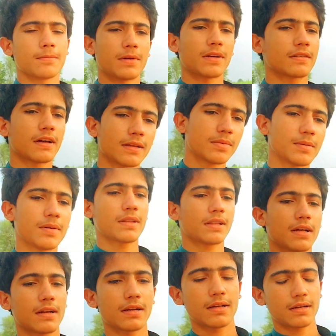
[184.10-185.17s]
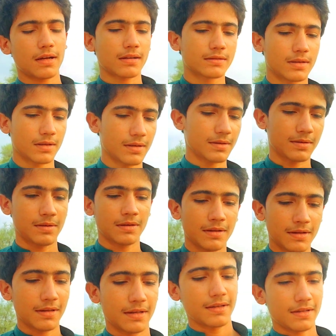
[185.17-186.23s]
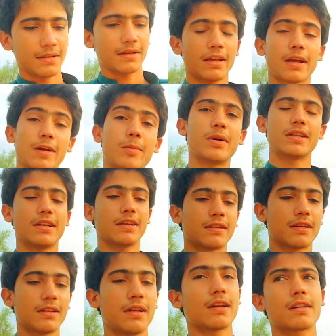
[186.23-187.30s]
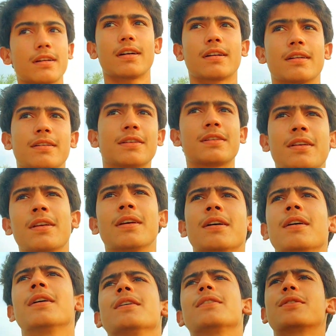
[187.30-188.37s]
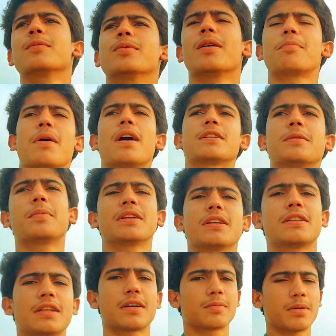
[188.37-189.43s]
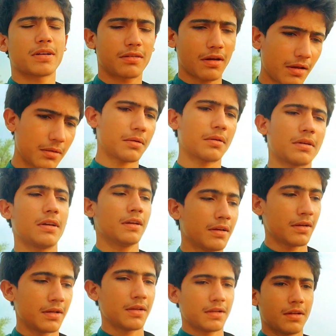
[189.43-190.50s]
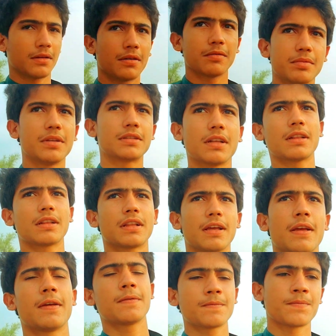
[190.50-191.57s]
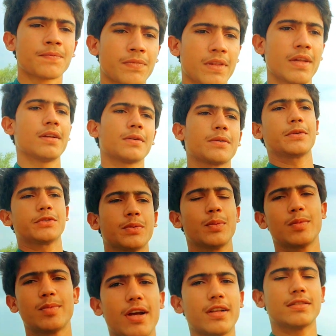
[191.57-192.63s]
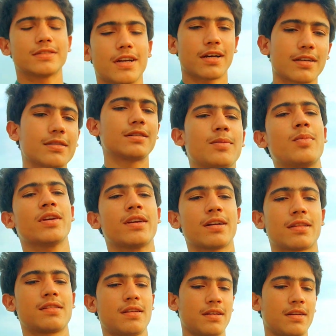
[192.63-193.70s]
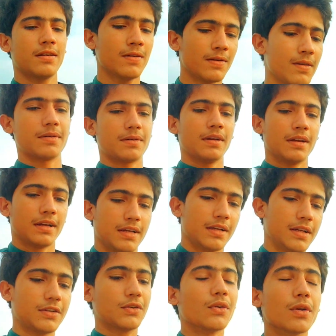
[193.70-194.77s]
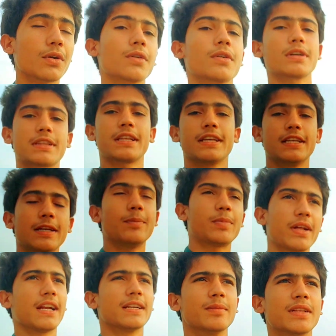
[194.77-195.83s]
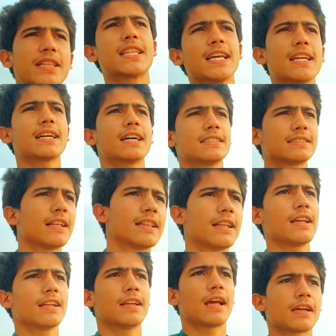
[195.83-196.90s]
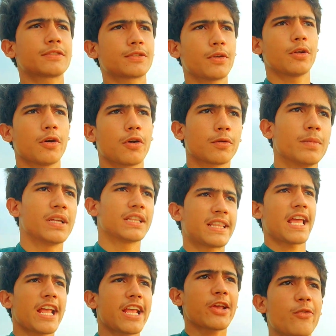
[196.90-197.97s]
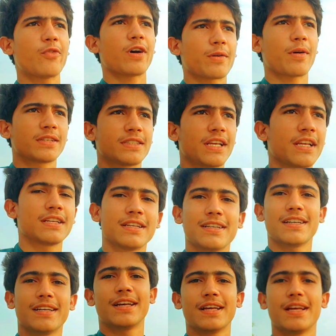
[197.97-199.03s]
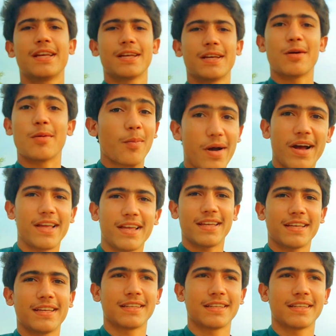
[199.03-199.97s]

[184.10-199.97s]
बरसात भी बता रहे हैं रात एक बजे से लेकर सुबह पाँच बजे तक बरसात होगी तो अभी चलते हैं कुछ मोबाइल चार्ज भी करते हैं तो इसी लोगों करते हैं यहीं पर एंड मिलते हैं गाल जल्दी नेक्स्ट लोग में थैंक यू फॉर वॉचिंग बाय